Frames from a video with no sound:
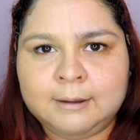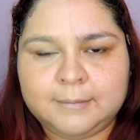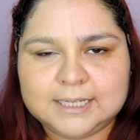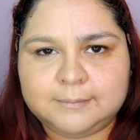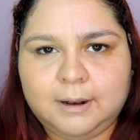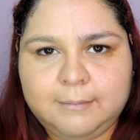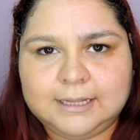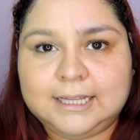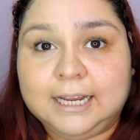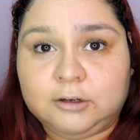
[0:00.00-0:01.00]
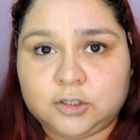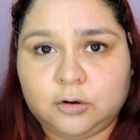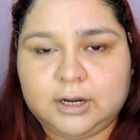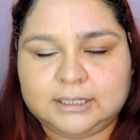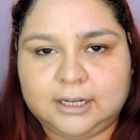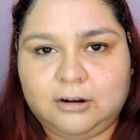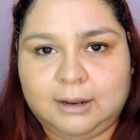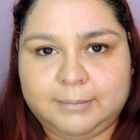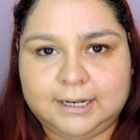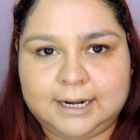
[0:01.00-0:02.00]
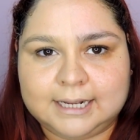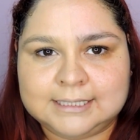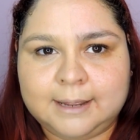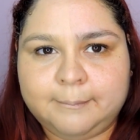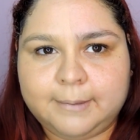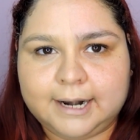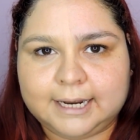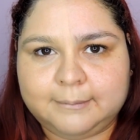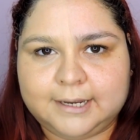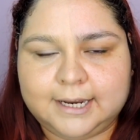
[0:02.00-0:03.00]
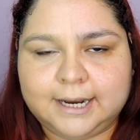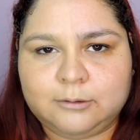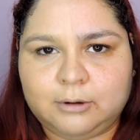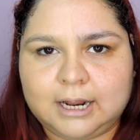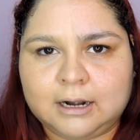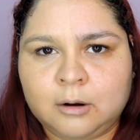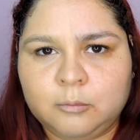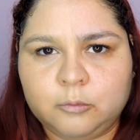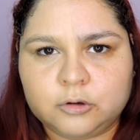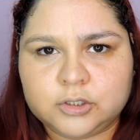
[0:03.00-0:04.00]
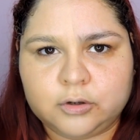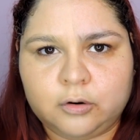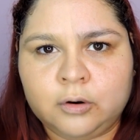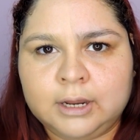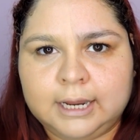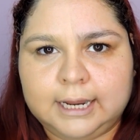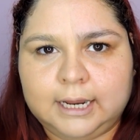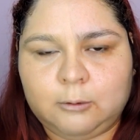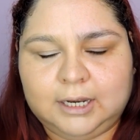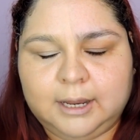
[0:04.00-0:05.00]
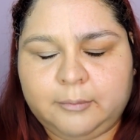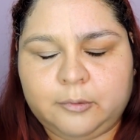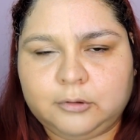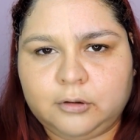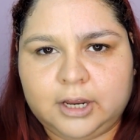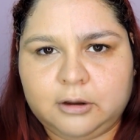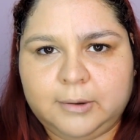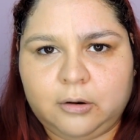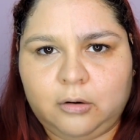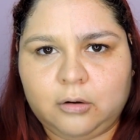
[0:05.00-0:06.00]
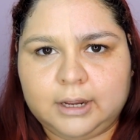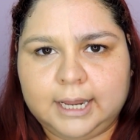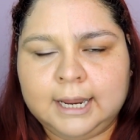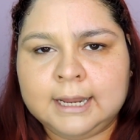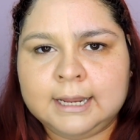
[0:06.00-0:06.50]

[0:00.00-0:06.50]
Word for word: principalmente yo que tengo la piel grasa para que me llegue a durar mucho eh, cualquier producto que yo me coloque.